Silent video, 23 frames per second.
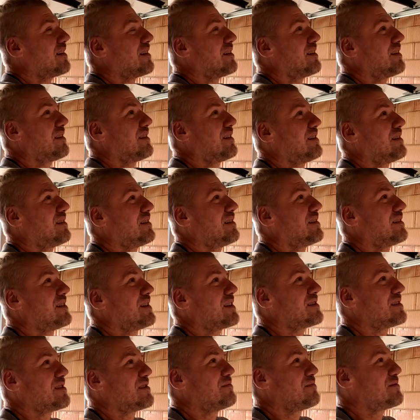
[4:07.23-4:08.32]
e,
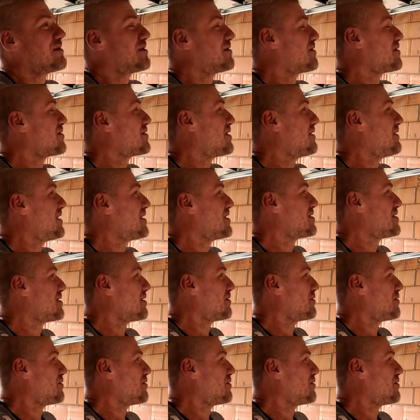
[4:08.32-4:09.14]
dlatego będzie troszkę większy